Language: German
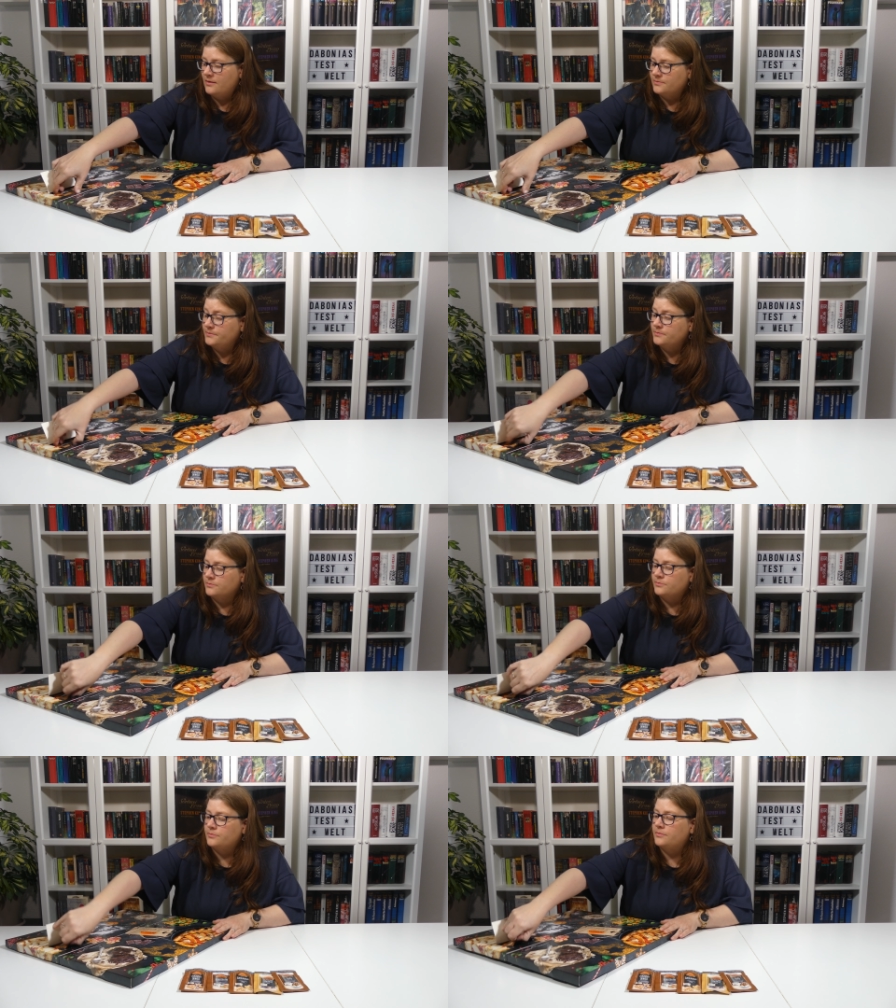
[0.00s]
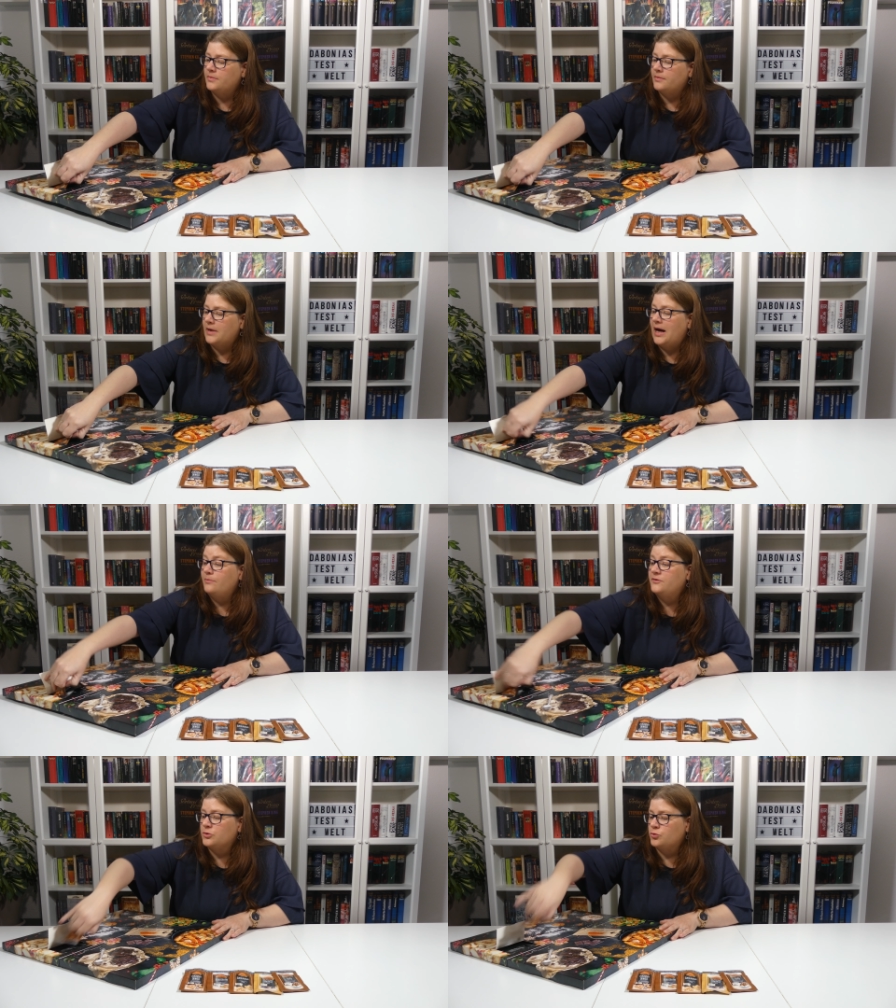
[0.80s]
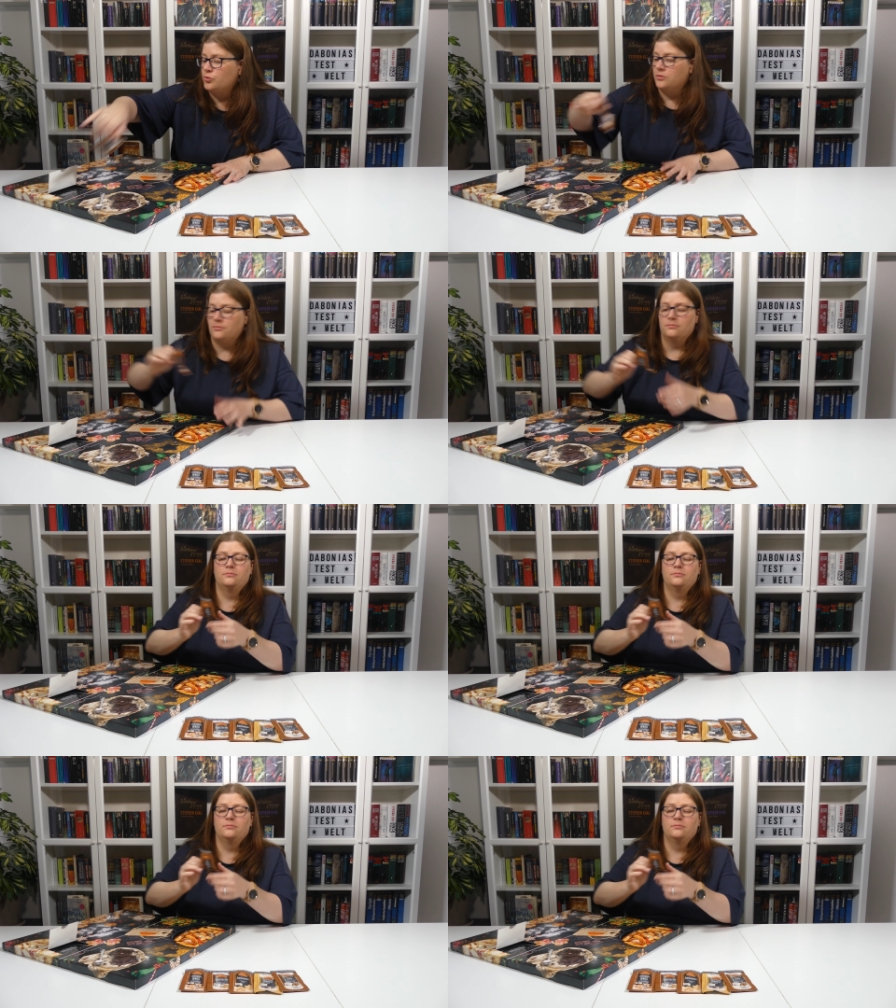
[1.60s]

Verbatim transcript: Mmh, Apfelkuchen